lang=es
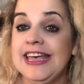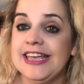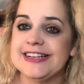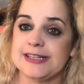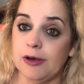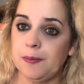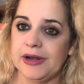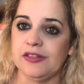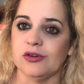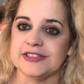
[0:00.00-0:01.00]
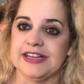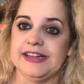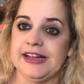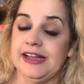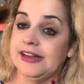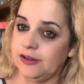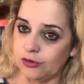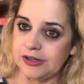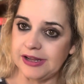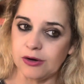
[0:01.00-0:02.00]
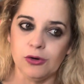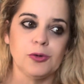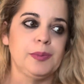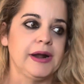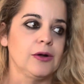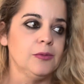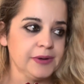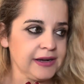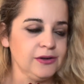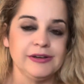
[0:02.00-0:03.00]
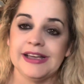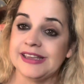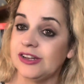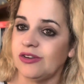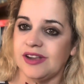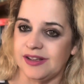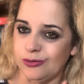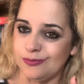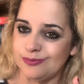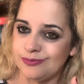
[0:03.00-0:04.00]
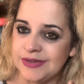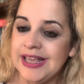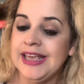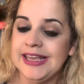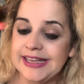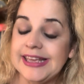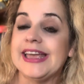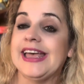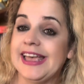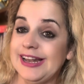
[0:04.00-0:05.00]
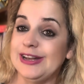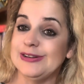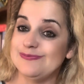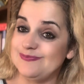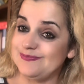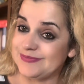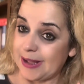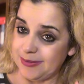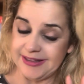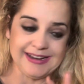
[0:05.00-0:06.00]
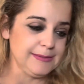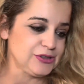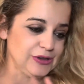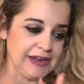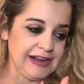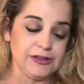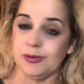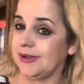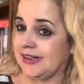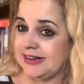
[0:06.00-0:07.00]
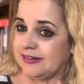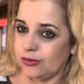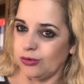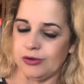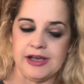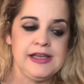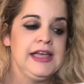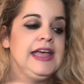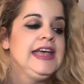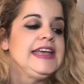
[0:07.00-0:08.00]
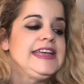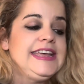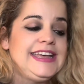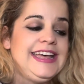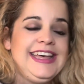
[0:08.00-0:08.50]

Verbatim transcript: Y estaba esperando que saliera el que no tenía color para comprarlo y aquí no ha llegado. Y él, también, ya que me estoy quejando, me voy a quejar de todo ya. Y